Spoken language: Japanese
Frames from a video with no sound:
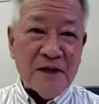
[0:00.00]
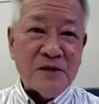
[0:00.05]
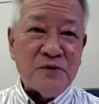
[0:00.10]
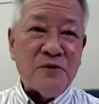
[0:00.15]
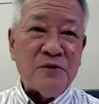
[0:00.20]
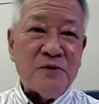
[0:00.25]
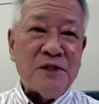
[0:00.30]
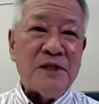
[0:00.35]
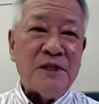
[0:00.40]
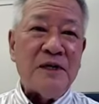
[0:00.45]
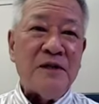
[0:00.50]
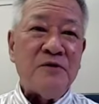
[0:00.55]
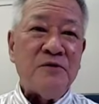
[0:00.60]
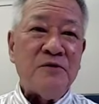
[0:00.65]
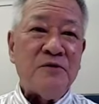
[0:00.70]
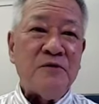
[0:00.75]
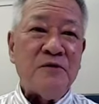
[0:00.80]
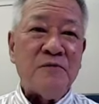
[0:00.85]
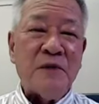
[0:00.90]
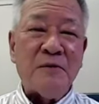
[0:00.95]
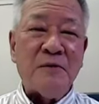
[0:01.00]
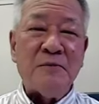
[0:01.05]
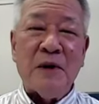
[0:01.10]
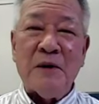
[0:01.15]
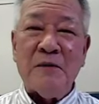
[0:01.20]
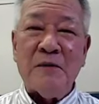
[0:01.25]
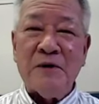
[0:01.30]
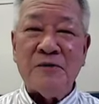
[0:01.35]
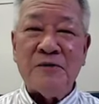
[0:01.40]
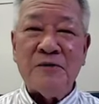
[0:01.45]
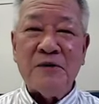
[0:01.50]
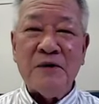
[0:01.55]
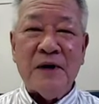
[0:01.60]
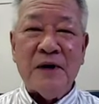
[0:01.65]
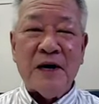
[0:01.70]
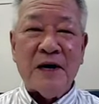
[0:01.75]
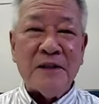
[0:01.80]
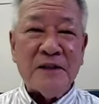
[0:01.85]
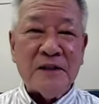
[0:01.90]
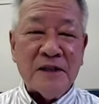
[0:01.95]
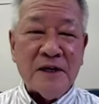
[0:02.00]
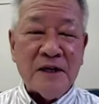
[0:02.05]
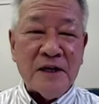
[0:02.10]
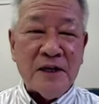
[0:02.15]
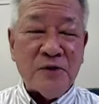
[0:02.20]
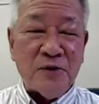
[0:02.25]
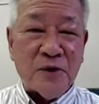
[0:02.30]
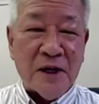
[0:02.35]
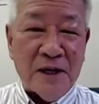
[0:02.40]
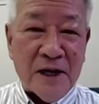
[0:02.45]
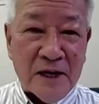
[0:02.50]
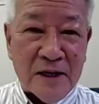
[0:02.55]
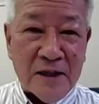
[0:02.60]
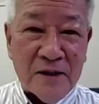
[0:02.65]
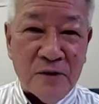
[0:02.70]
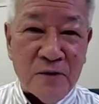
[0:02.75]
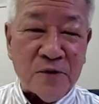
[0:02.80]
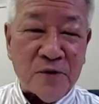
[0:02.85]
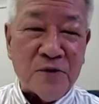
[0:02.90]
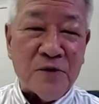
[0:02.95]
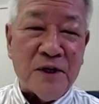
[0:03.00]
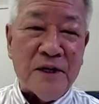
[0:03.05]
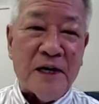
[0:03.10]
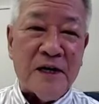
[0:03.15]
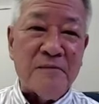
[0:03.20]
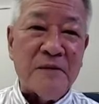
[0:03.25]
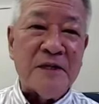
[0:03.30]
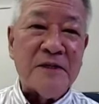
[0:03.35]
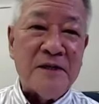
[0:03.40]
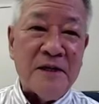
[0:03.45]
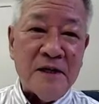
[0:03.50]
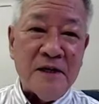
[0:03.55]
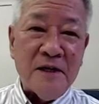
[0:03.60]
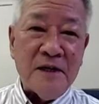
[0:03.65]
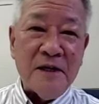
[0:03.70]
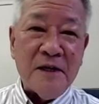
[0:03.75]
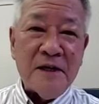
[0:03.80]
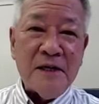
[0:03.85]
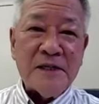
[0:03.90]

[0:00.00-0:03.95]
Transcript: そうしないと、まあ、パーフェクトには安定的に取れないということになりますね。